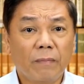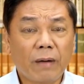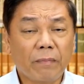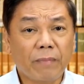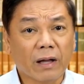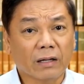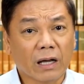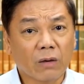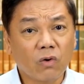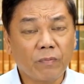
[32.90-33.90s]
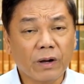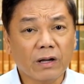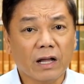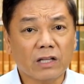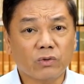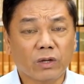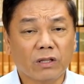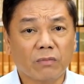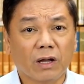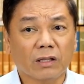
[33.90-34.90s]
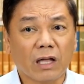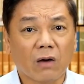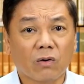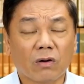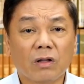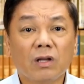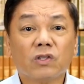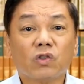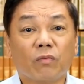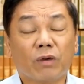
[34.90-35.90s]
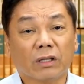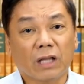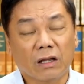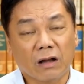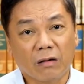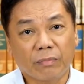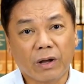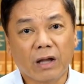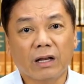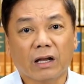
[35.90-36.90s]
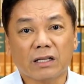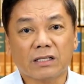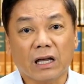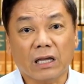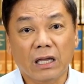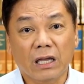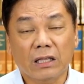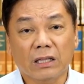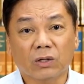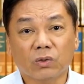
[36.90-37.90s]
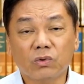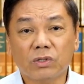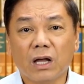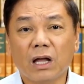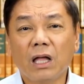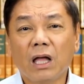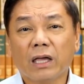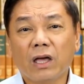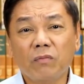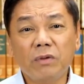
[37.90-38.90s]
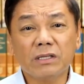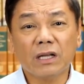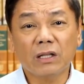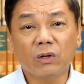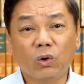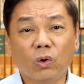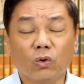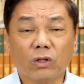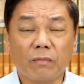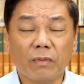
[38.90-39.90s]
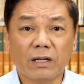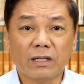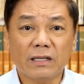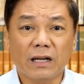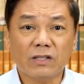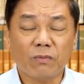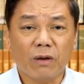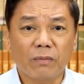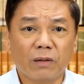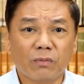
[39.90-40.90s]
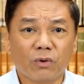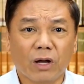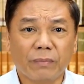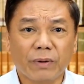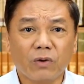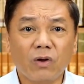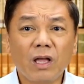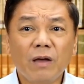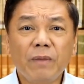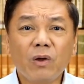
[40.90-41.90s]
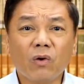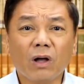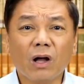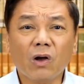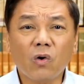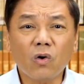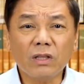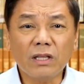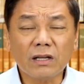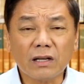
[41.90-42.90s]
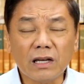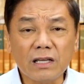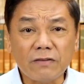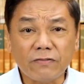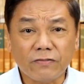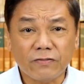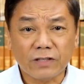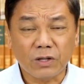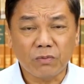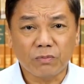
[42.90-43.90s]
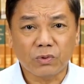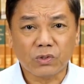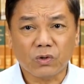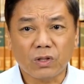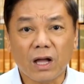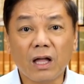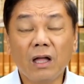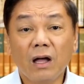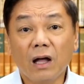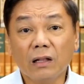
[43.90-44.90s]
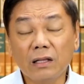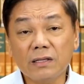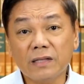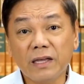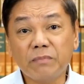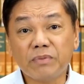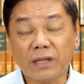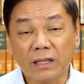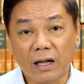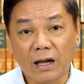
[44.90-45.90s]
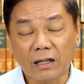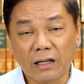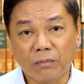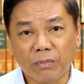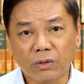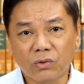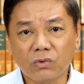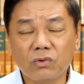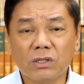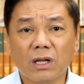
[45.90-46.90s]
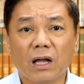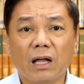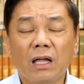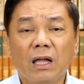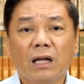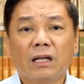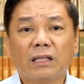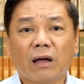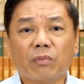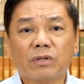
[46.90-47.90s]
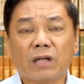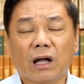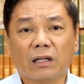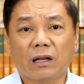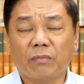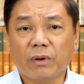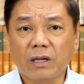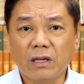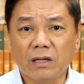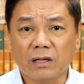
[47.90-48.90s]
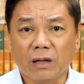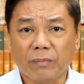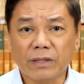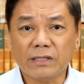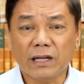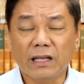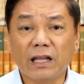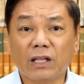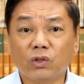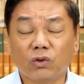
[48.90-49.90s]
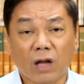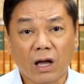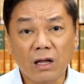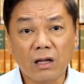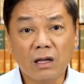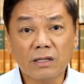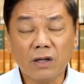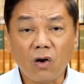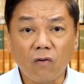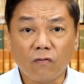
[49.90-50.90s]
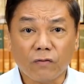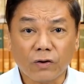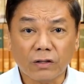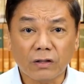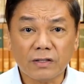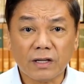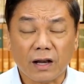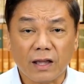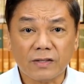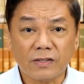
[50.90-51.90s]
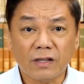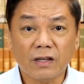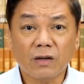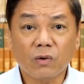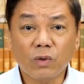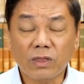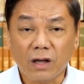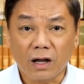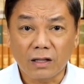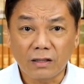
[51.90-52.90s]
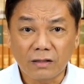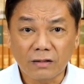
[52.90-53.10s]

pagpanaw o pag-graduate ng mga taong sobrang nahirapan, nagkasakit, nagdusa. Kaya kung minsan nalulungkot ka man at sila isang makabilang buhay, pero meron kang konting relief sa iyong puso na at least naibsa na ang kanilang pagdurusa, natapos na ang kanilang paghihirap at sila nando na sa comfort, sa rest with God.